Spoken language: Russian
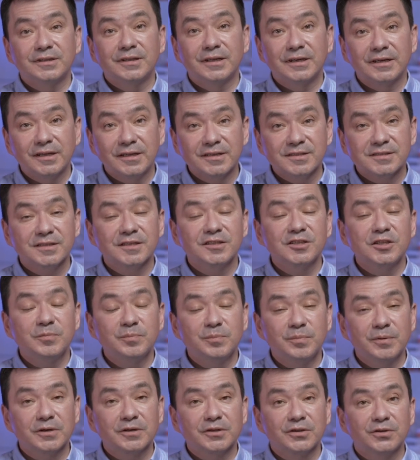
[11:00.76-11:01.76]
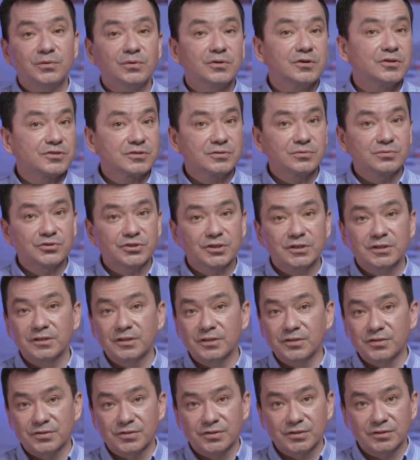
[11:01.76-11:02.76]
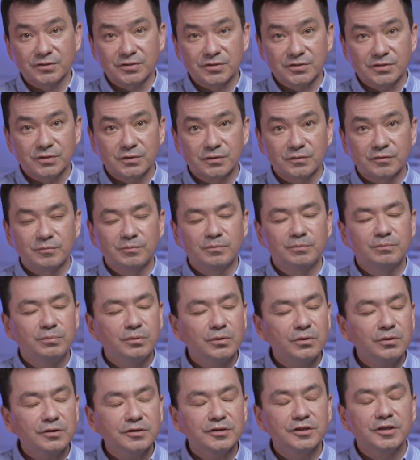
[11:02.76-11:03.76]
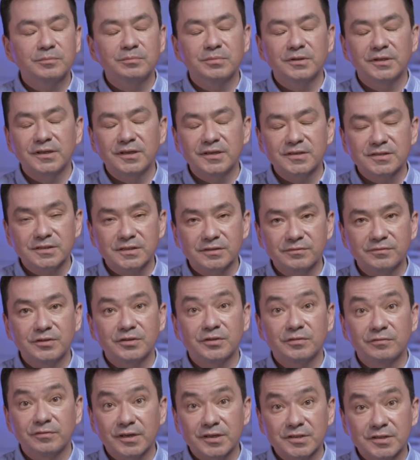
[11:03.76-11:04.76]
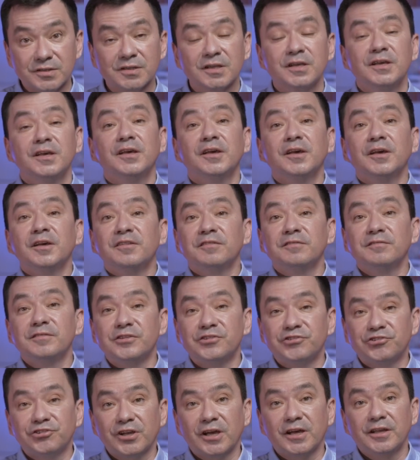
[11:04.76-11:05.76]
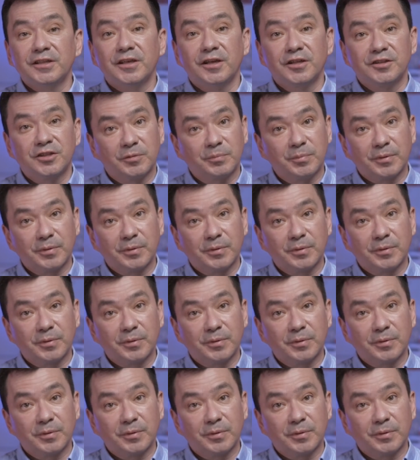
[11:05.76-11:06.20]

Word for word: драгоценные партнеры служения силы слова, Бог да благословит вас. Вещание этой